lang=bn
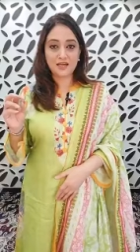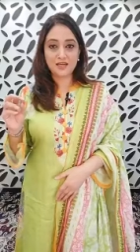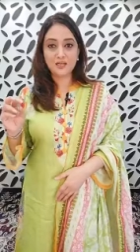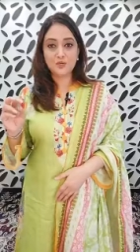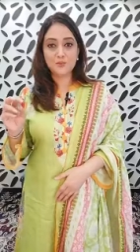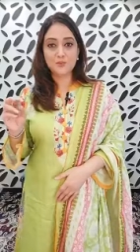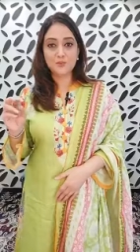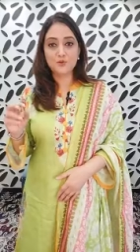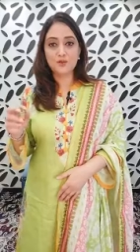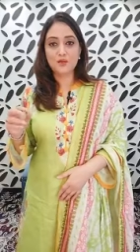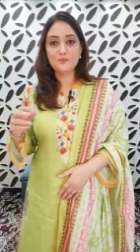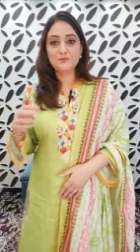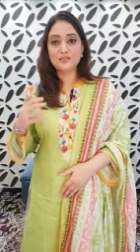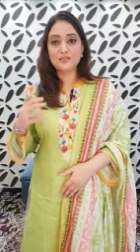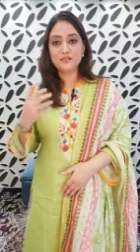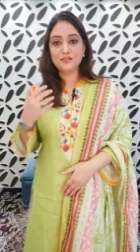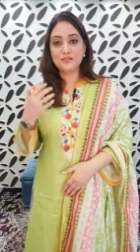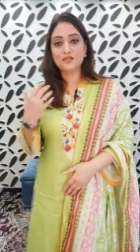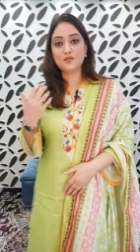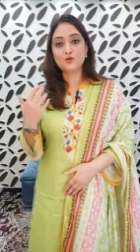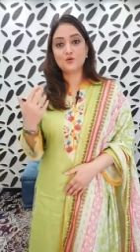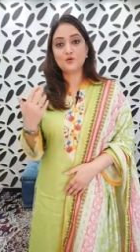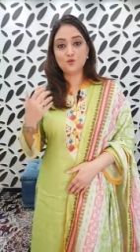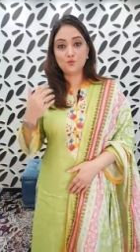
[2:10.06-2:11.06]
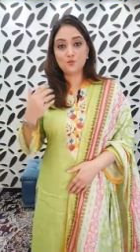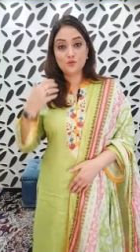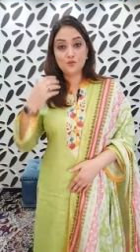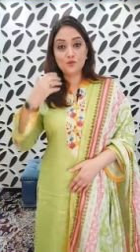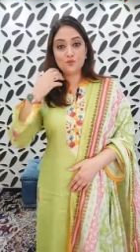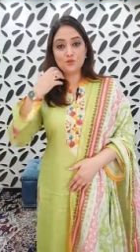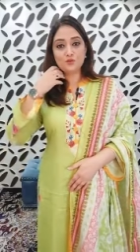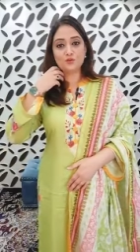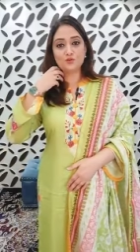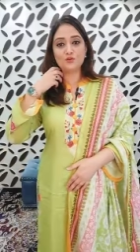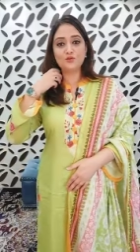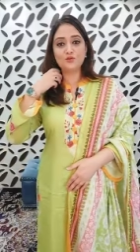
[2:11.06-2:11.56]
কালার করলাম যেটা কিনা খুবই
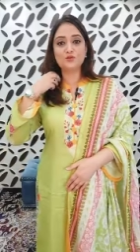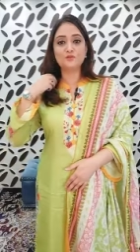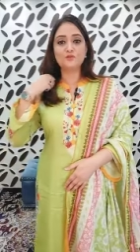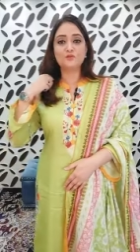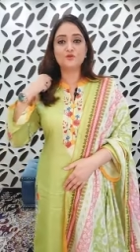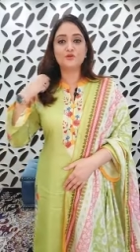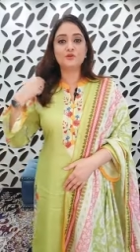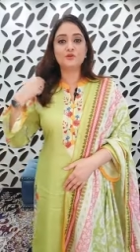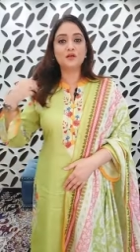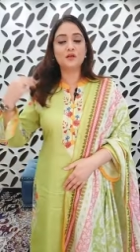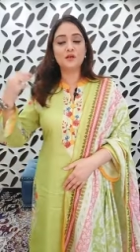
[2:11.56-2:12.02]
সুন্দর এবং